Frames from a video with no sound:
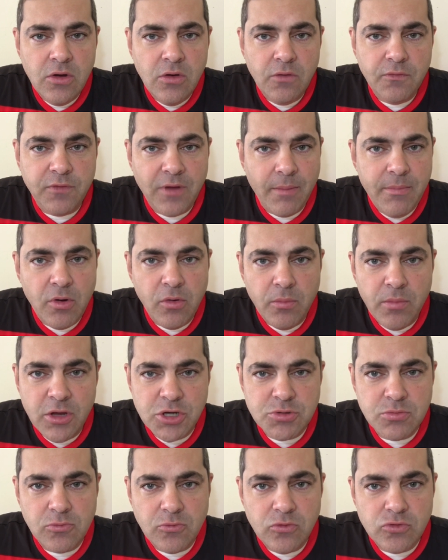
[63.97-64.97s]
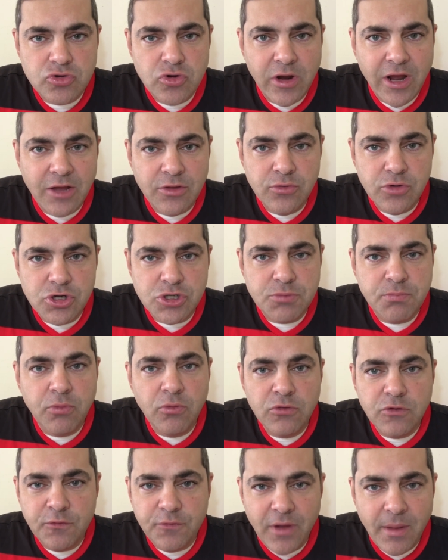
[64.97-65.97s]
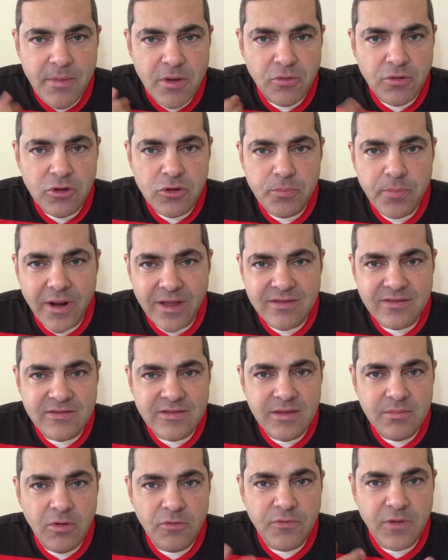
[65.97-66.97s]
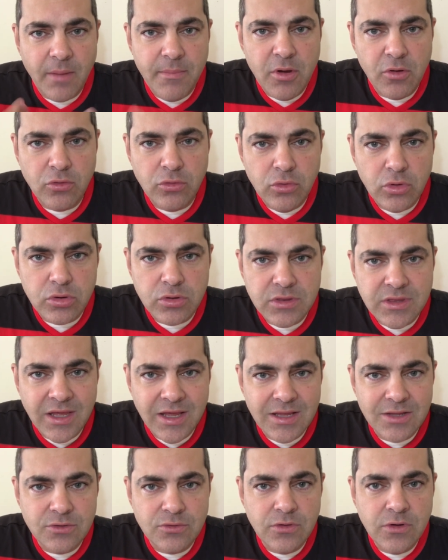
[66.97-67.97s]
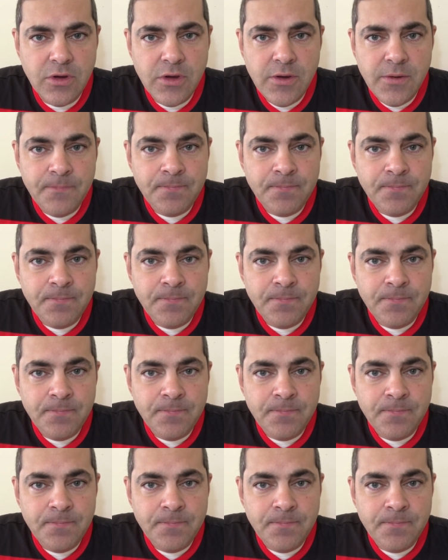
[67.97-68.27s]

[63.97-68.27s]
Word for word: O Flamengo, mesmo com um jogador expulso, o Flamengo indo para cima, o Flamengo lutando.